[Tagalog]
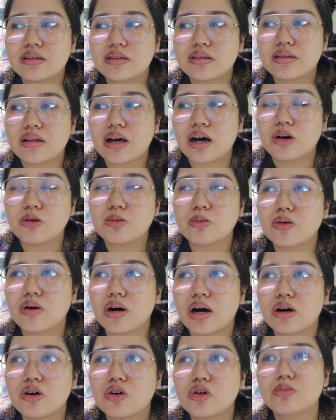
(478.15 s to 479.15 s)
naupo
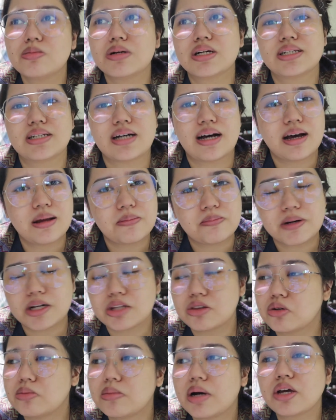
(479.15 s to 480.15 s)
ako, masakit. Pag
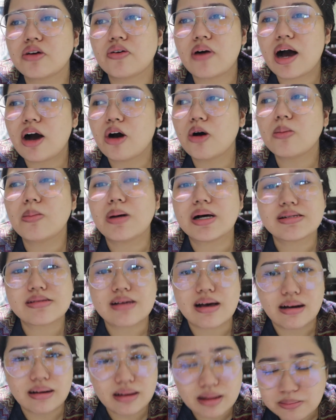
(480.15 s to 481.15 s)
tumayo ako,
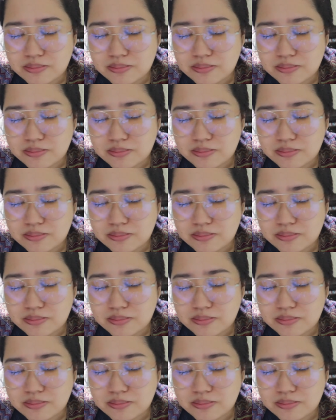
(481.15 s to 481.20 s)
masakit.